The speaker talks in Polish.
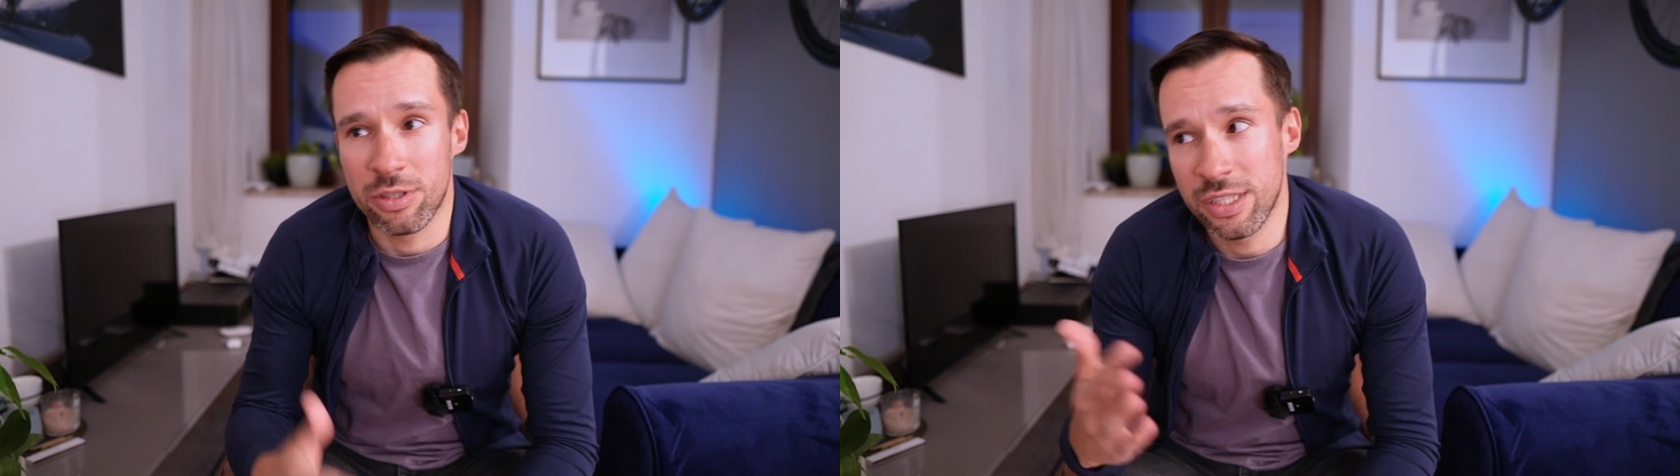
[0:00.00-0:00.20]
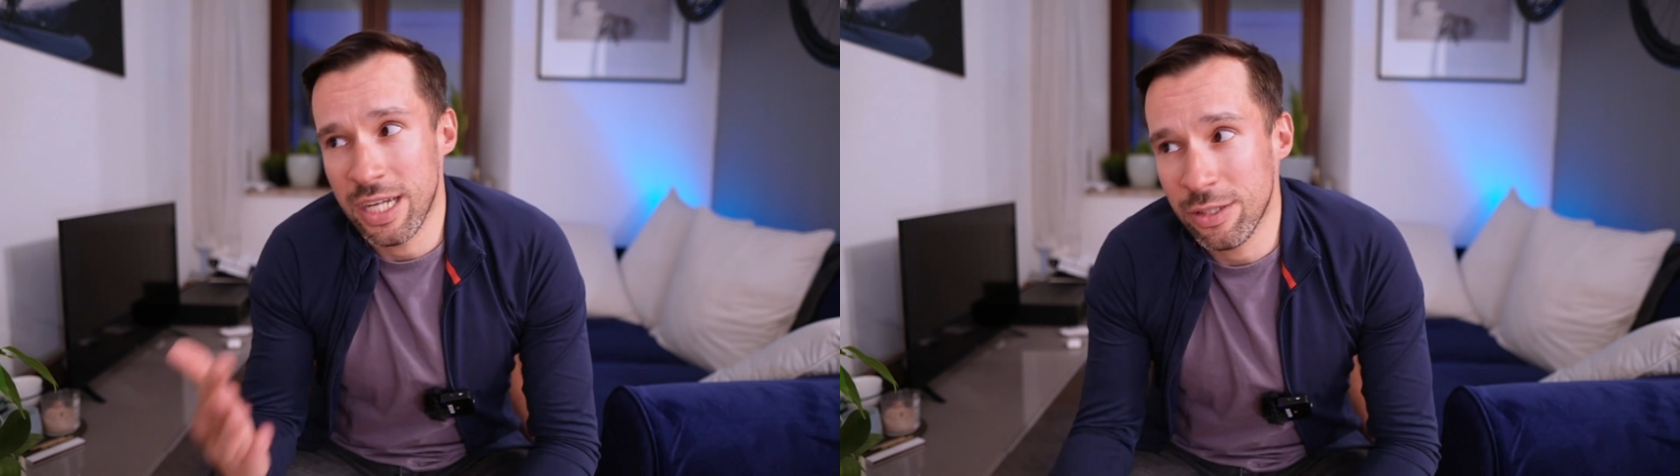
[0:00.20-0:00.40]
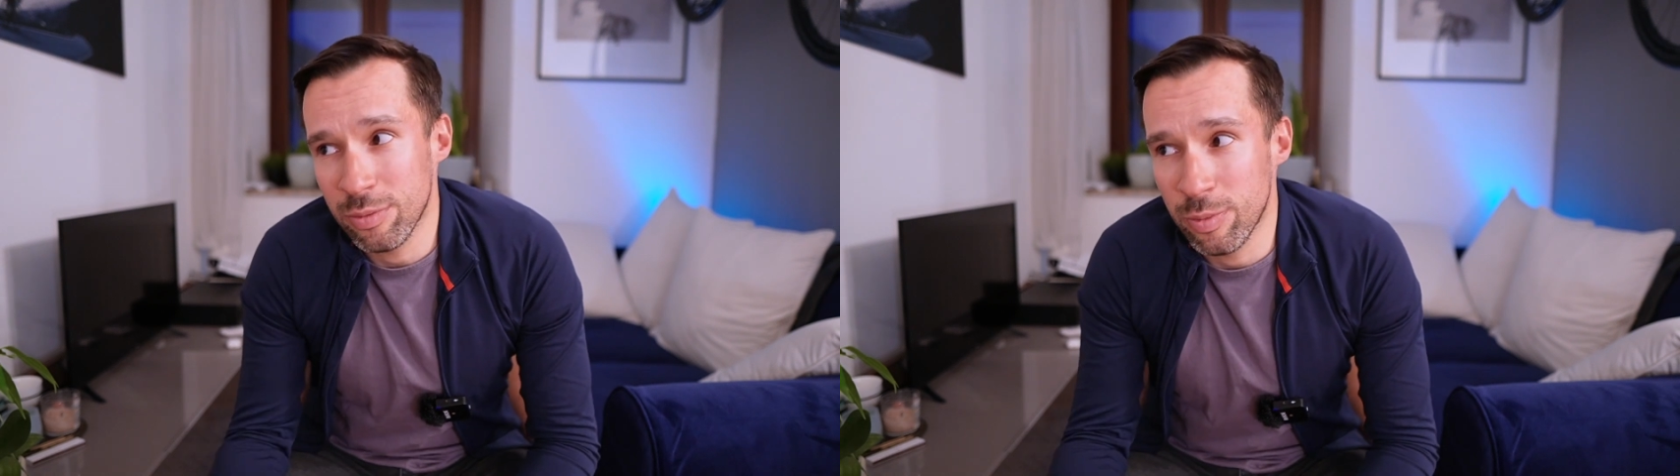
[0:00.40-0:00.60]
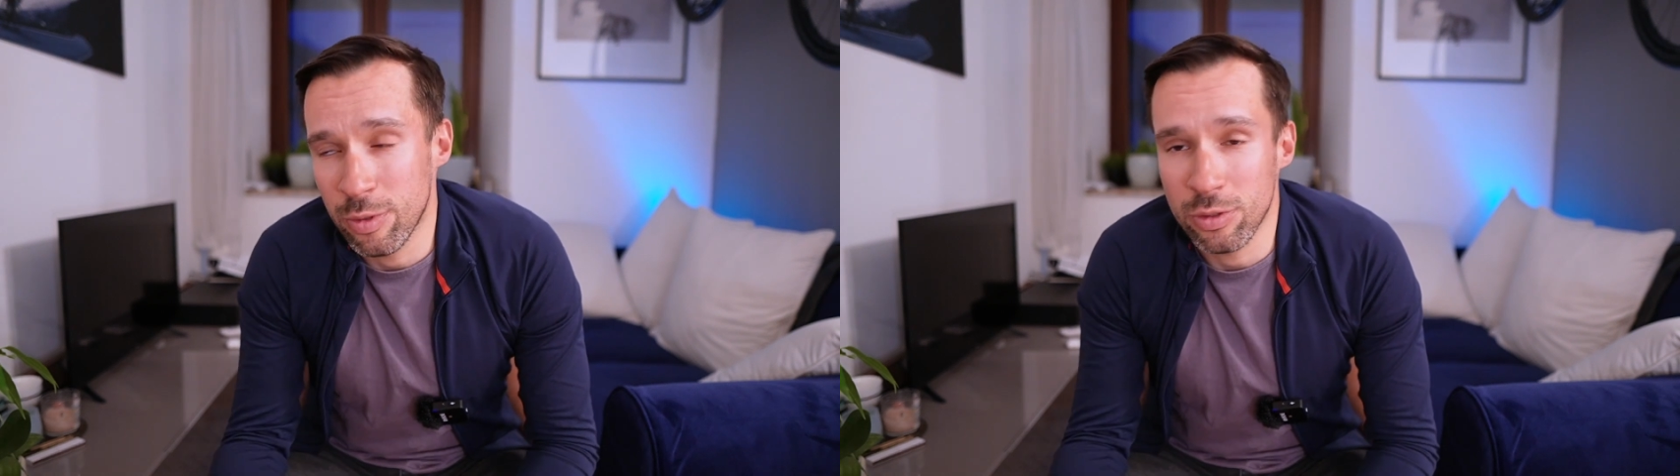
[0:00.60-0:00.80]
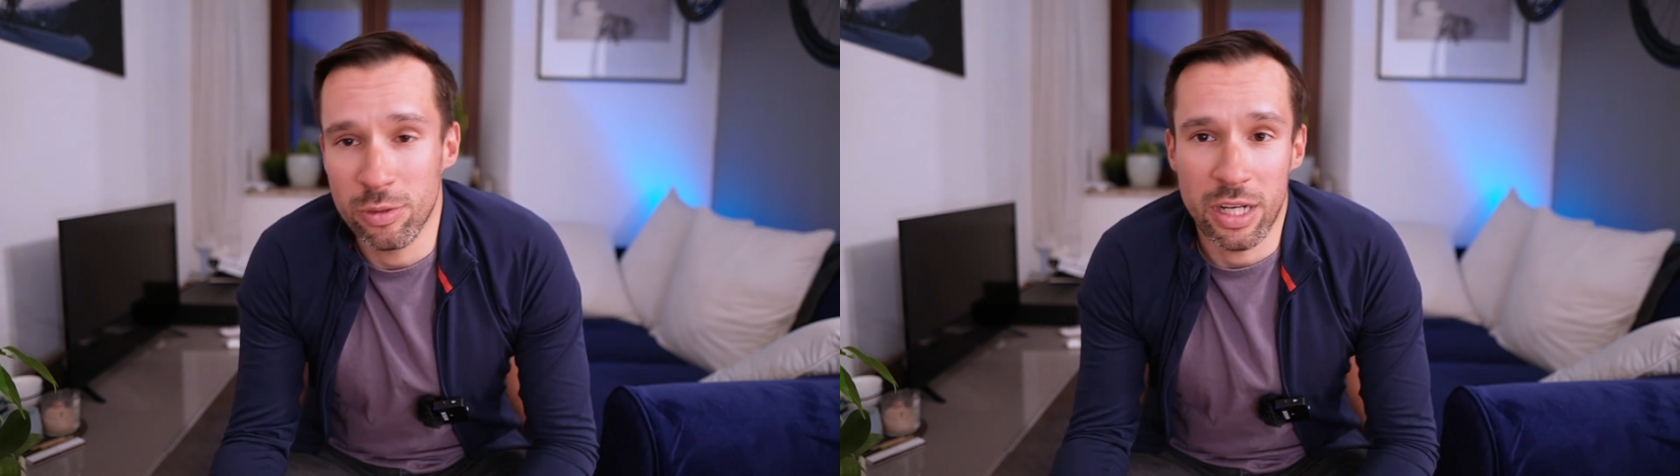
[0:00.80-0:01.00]
Czyli działa to po
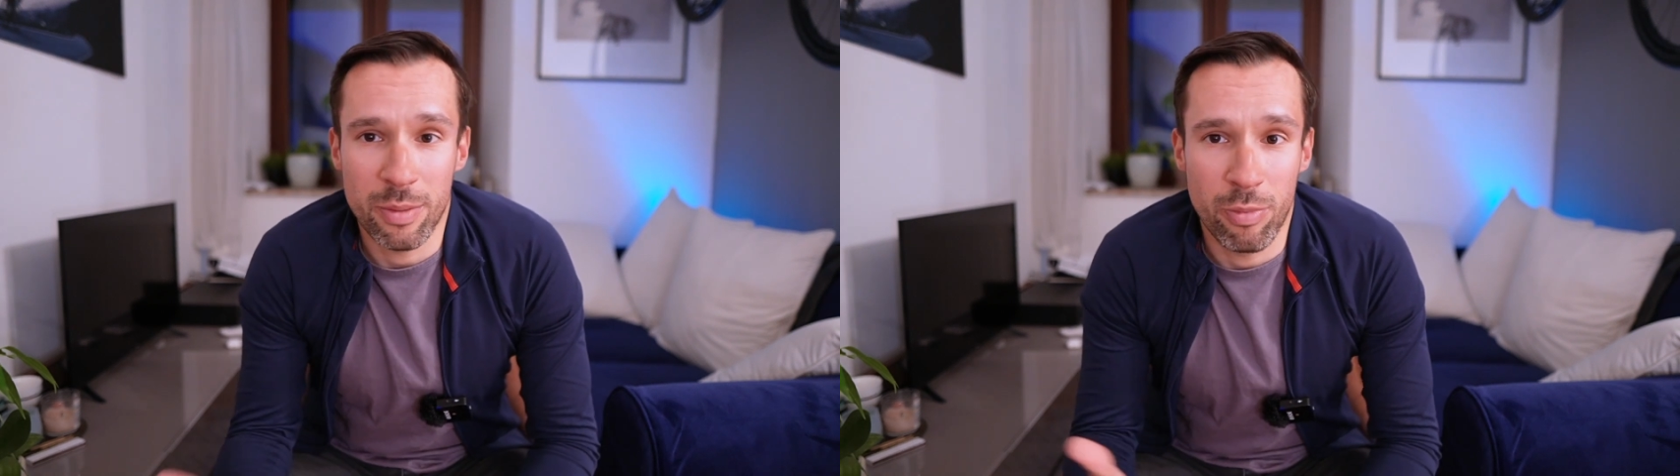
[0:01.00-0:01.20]
prostu jak